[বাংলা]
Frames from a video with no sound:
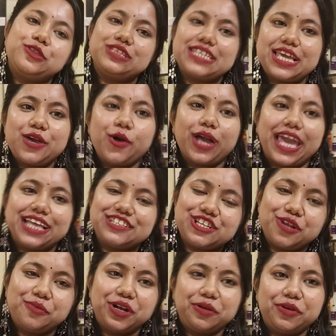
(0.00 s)
তো যাই হোক এই
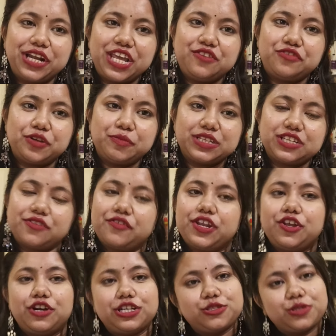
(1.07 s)
ছিল মোটামুটি ইনফরমেশন
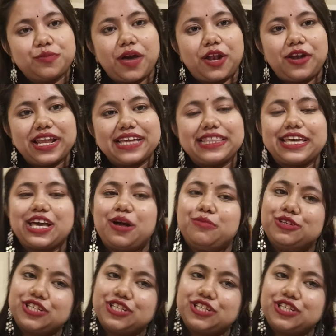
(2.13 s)
ভিডিওটা যদি ভালো লেগে থাকে